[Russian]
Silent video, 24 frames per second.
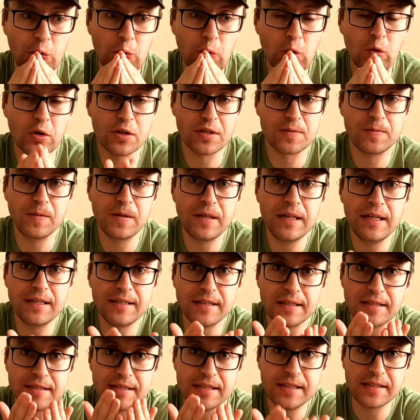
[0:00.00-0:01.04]
Ну вот
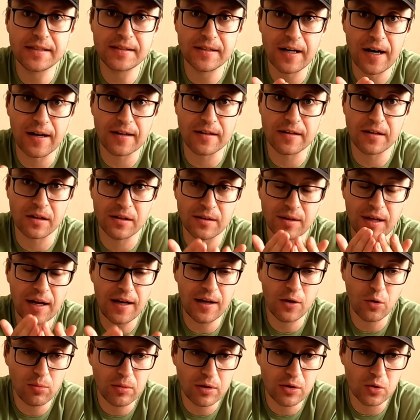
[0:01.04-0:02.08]
смотрите, Sea Turtle,
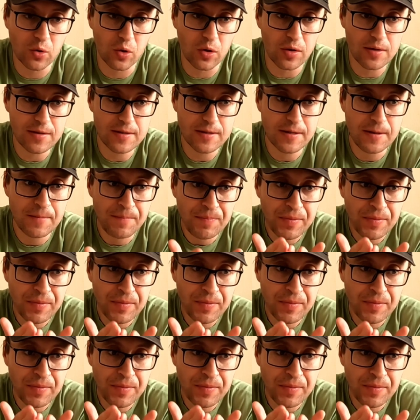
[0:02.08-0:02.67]
да, Luminox.